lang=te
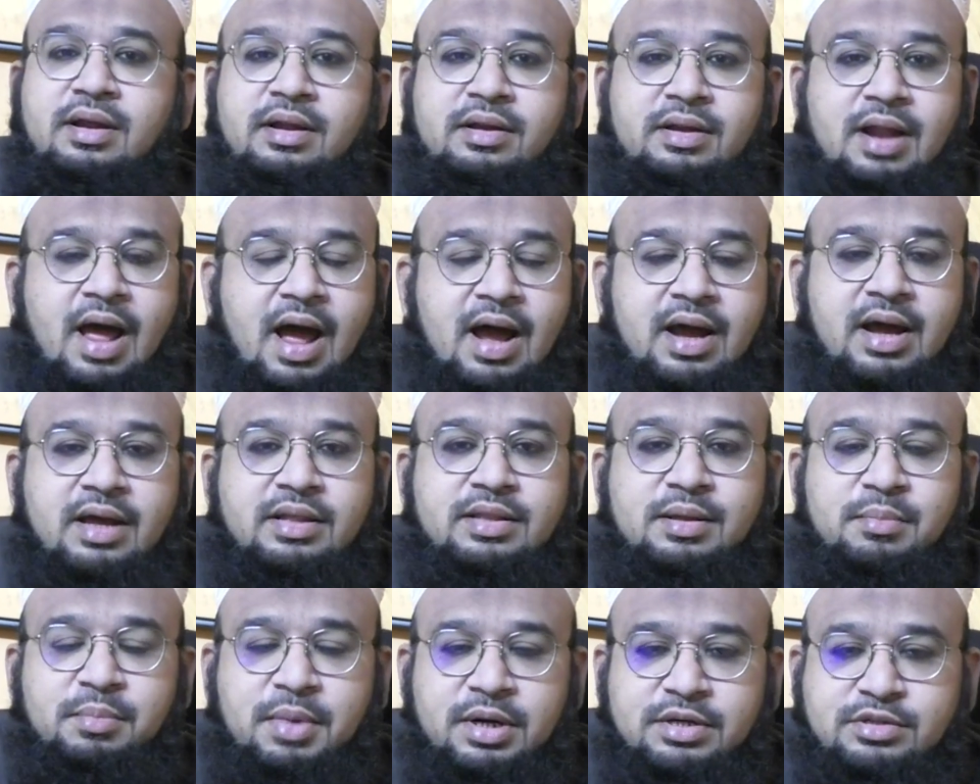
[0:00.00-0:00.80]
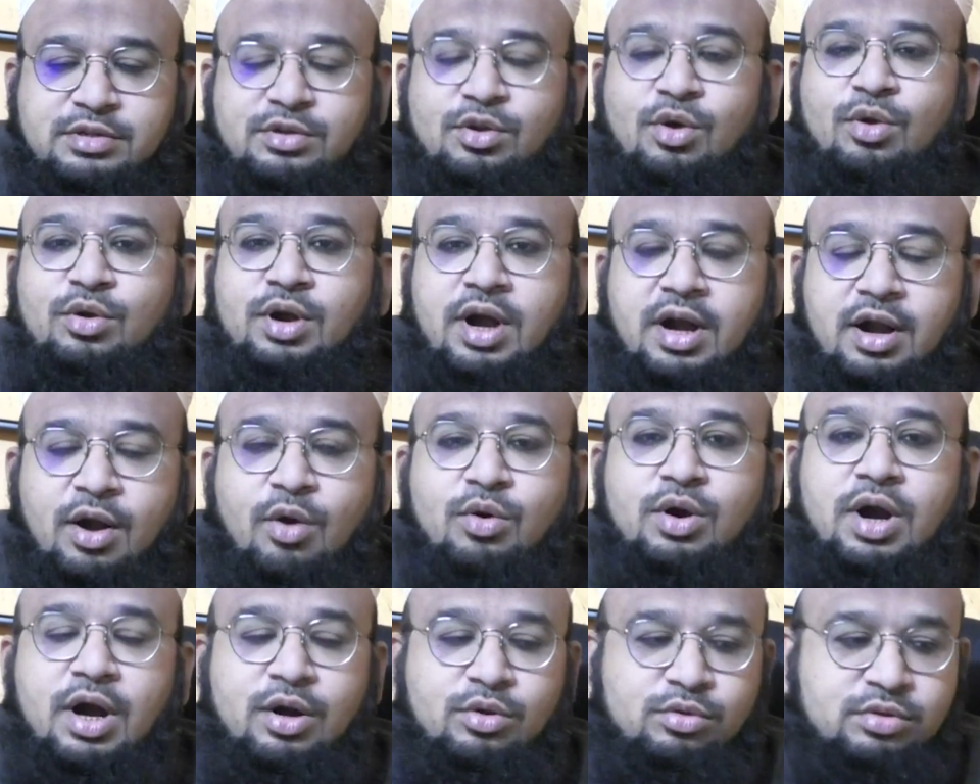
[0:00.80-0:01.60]
బట్ నాకైతే
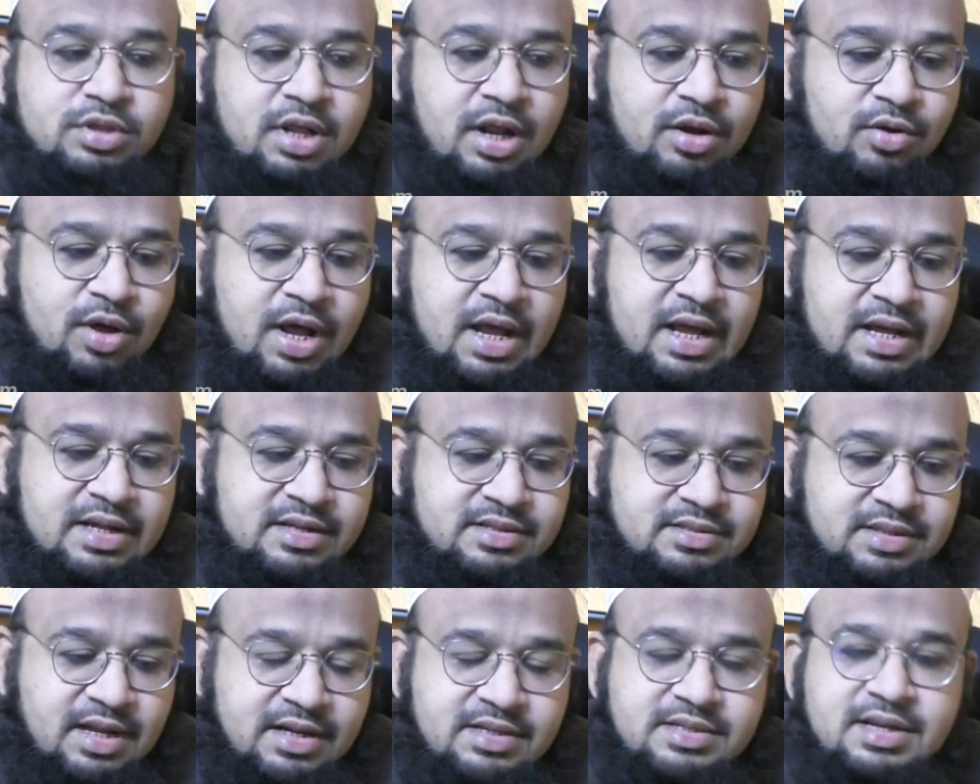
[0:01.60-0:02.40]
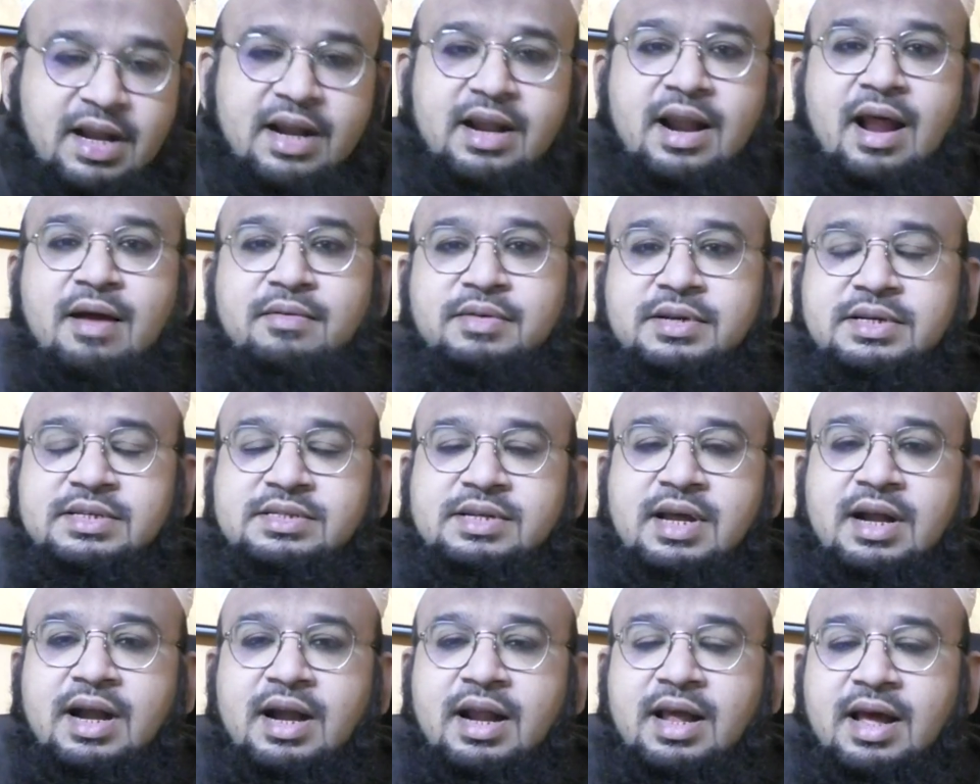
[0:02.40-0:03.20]
మనసులో ఉన్న డౌట్ అడుగుతున్నాను సజ్జల
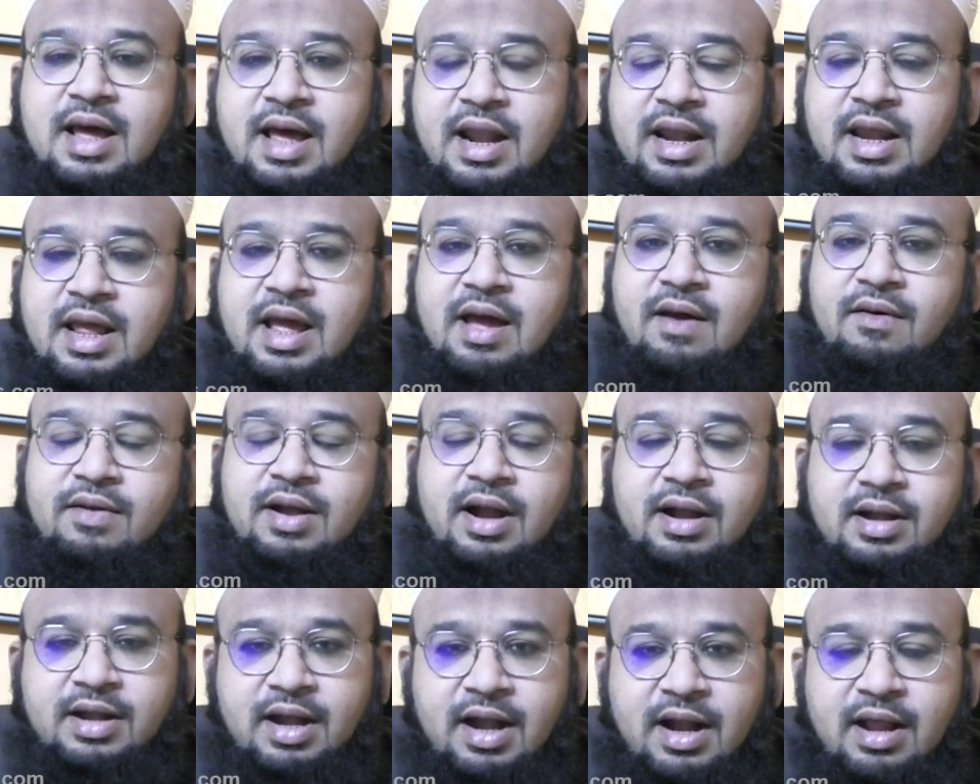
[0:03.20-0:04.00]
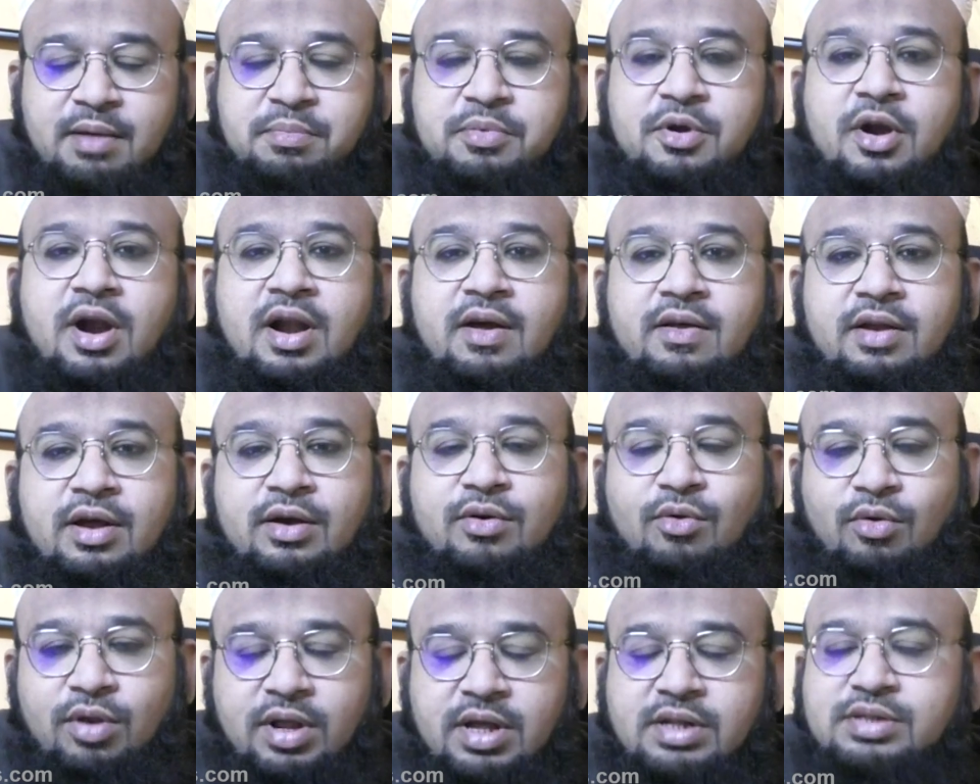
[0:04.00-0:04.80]
రామకృష్ణారెడ్డి గారికి ఏమైనా
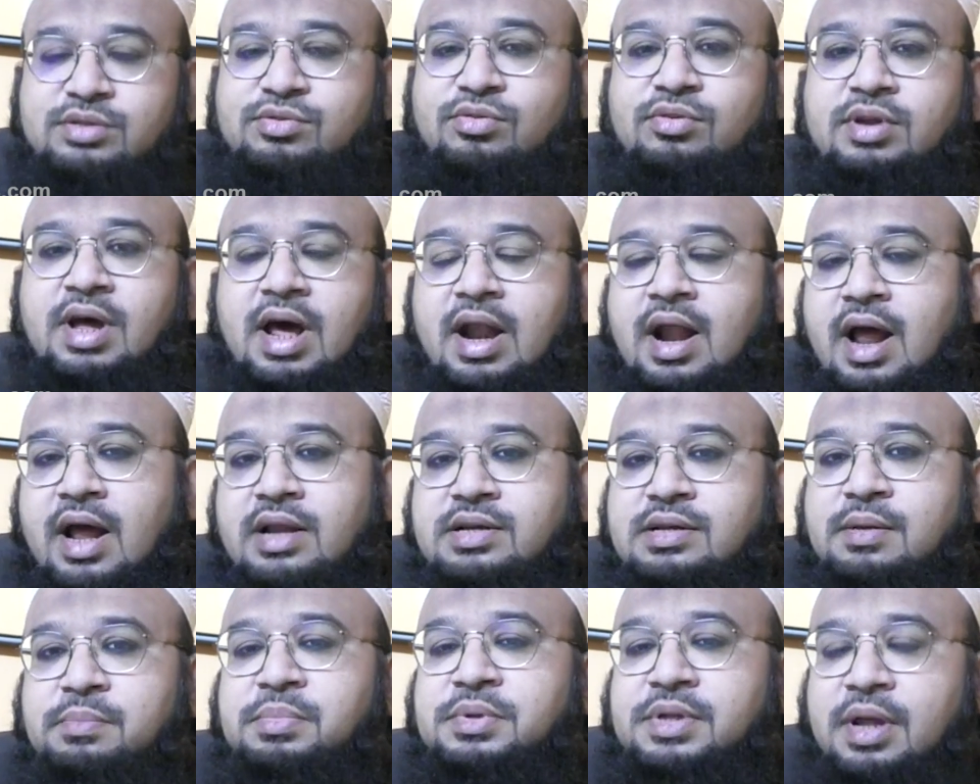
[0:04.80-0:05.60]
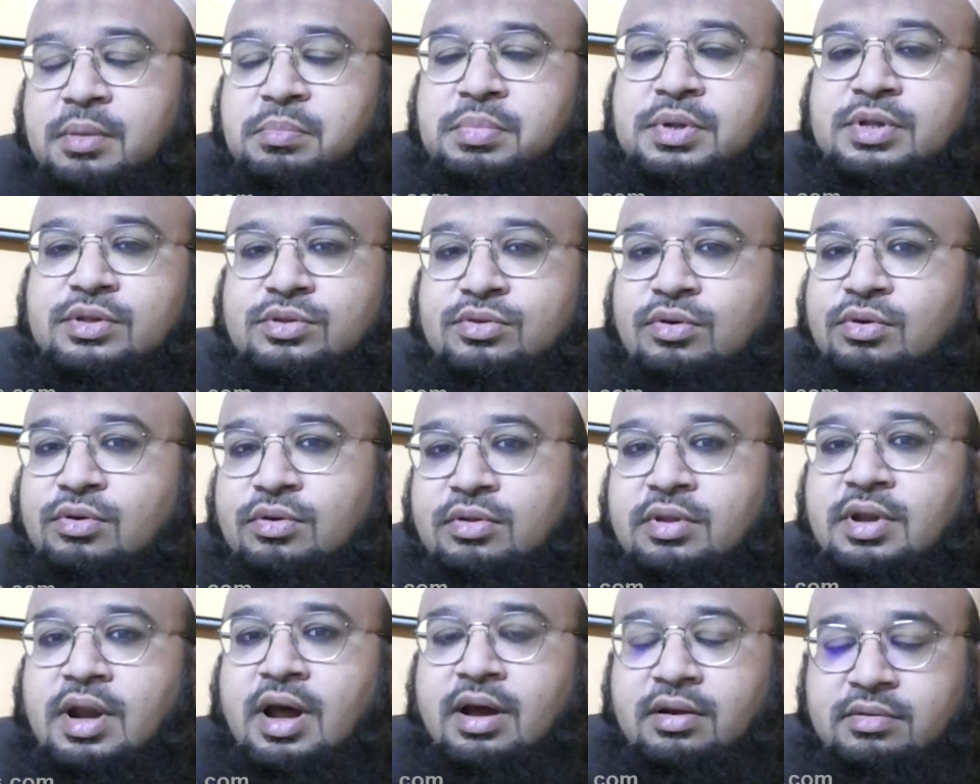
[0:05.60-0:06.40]
టీడీపీ వాళ్ళు ఏమైనా కొనేసుకున్నారా అని చెప్పేసి
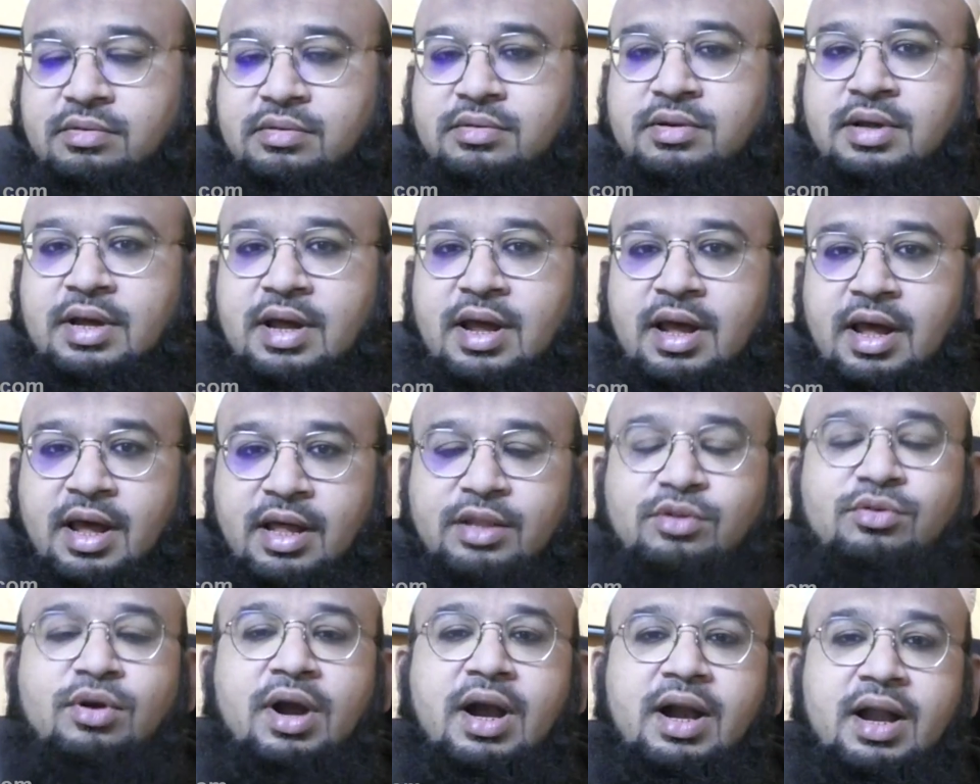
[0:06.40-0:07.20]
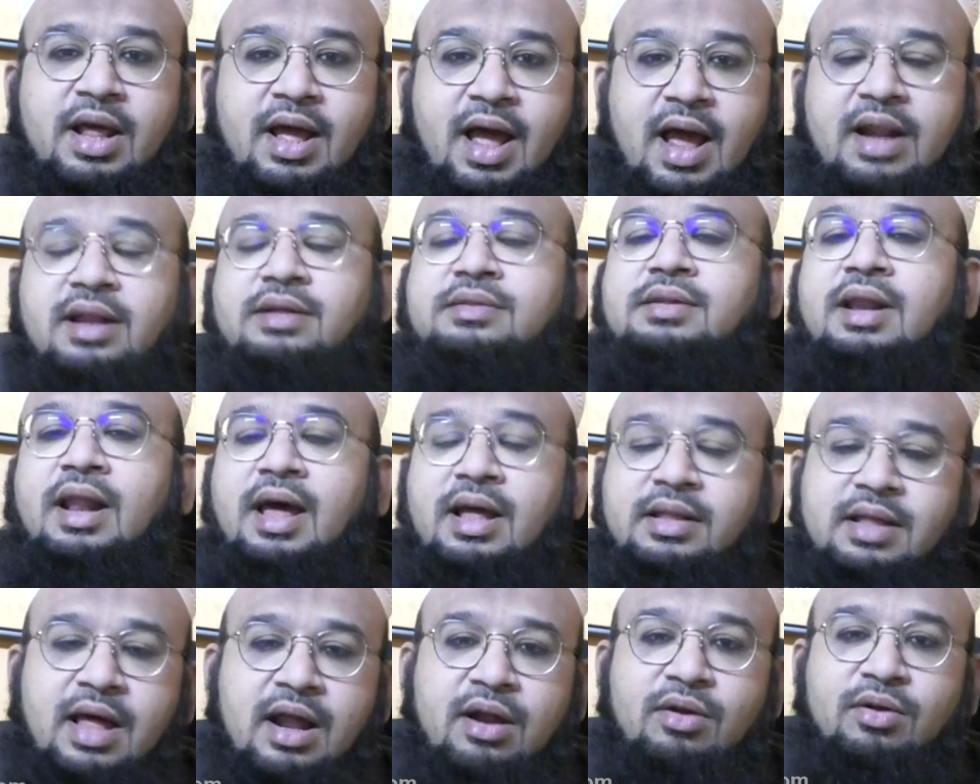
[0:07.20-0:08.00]
అనిపిస్తూ ఉంటుంది నాకు ఎందుకంటే
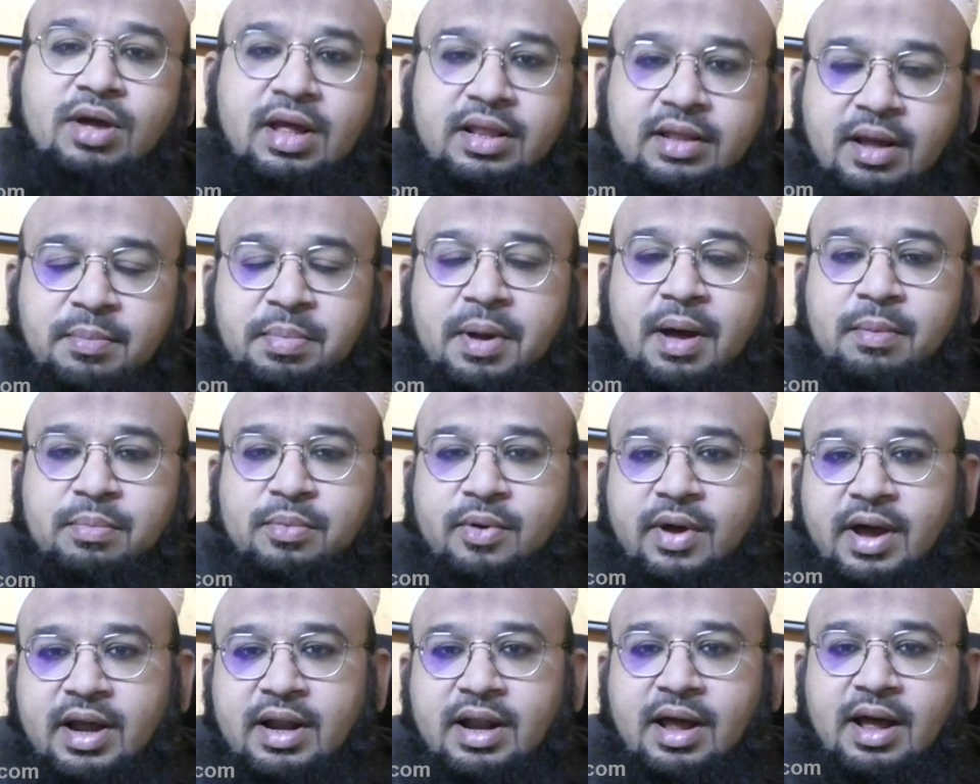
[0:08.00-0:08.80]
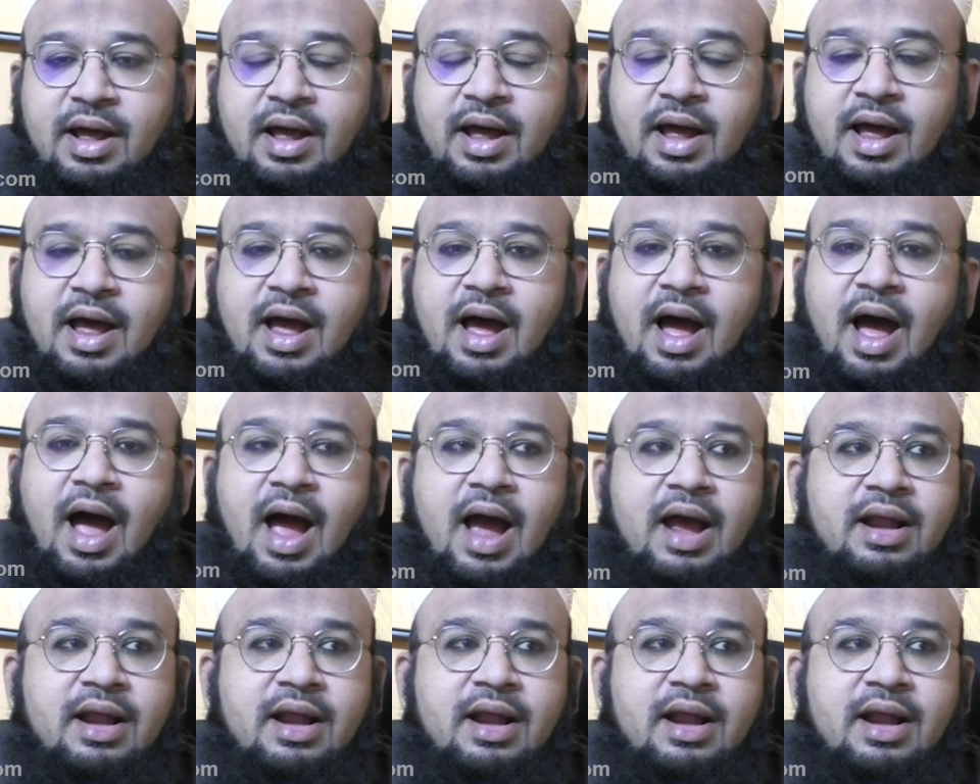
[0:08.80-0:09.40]
ఆయన సలహాదారుడు కదా పాపం ఆయన